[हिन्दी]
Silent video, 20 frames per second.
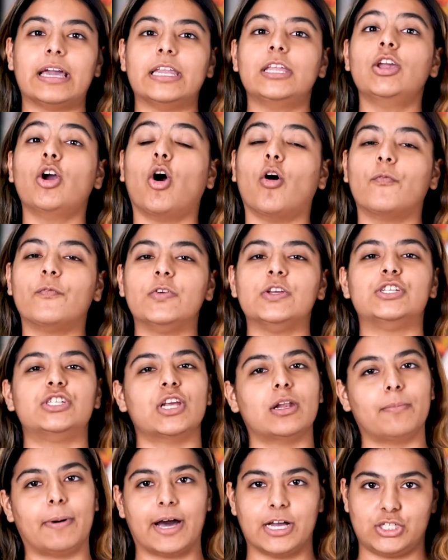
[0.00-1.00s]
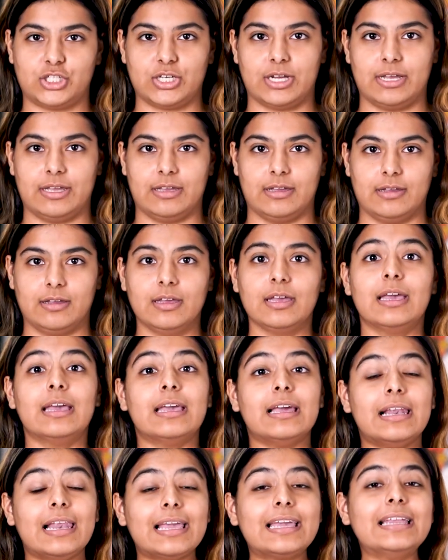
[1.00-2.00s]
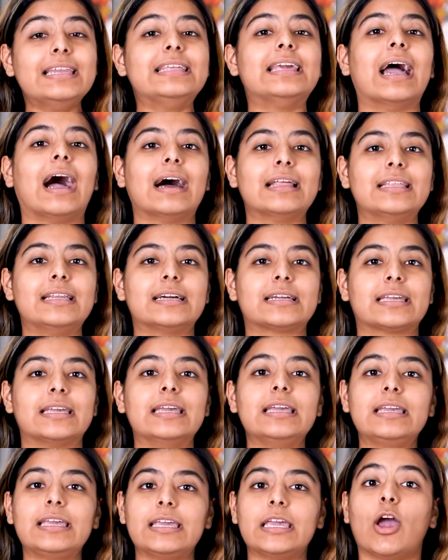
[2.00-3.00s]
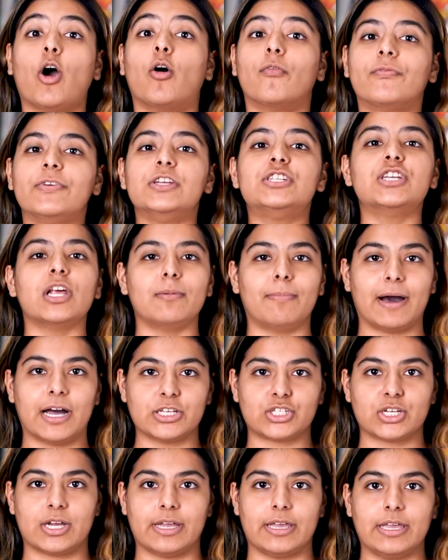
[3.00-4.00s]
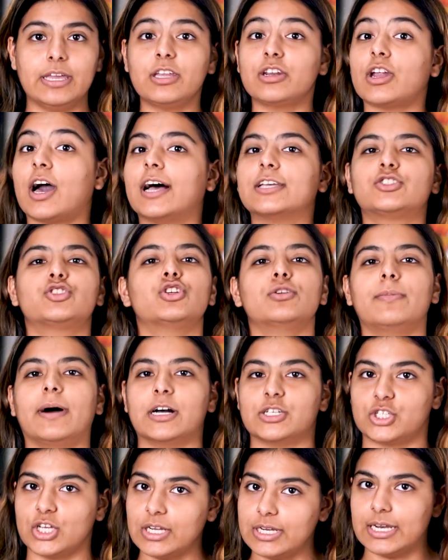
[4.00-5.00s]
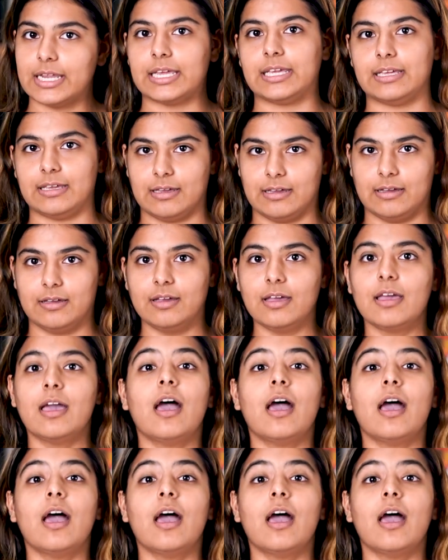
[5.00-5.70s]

यानी ऑफिशियल भाषाएं हैं लेकिन याद रखें कि ये ऑफिशियल भाषाएं हैं राष्ट्रीय भाषा नहीं है